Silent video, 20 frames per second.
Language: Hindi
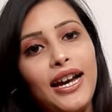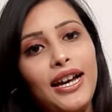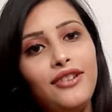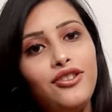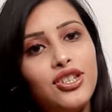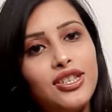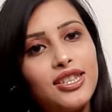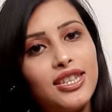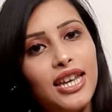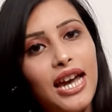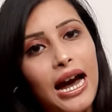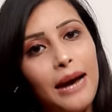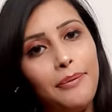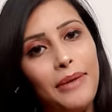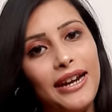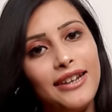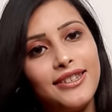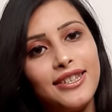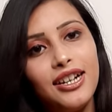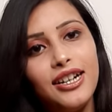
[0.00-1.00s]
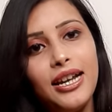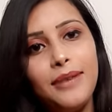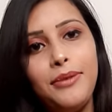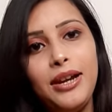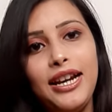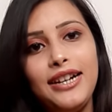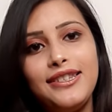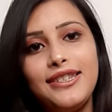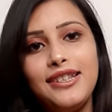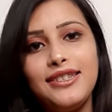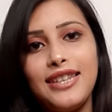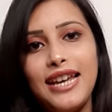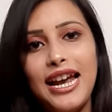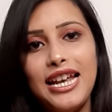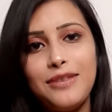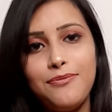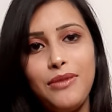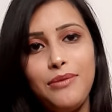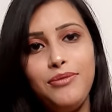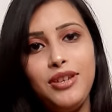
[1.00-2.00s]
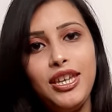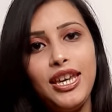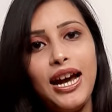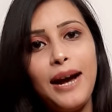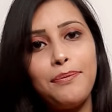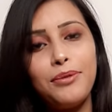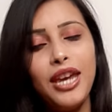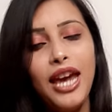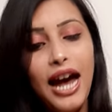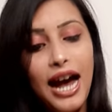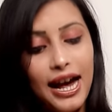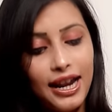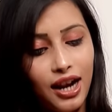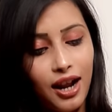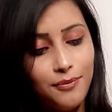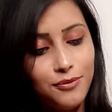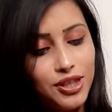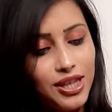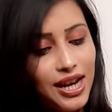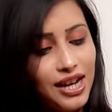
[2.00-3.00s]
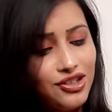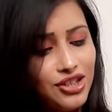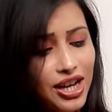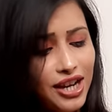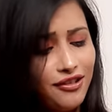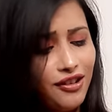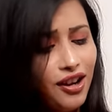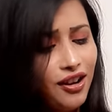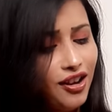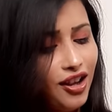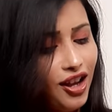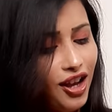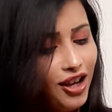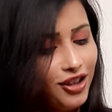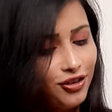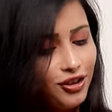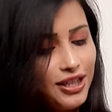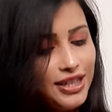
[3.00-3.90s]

है जिससे आप एक्सल डबल एक्सल साइज में भी ये आपके आराम से आ जाएगा तो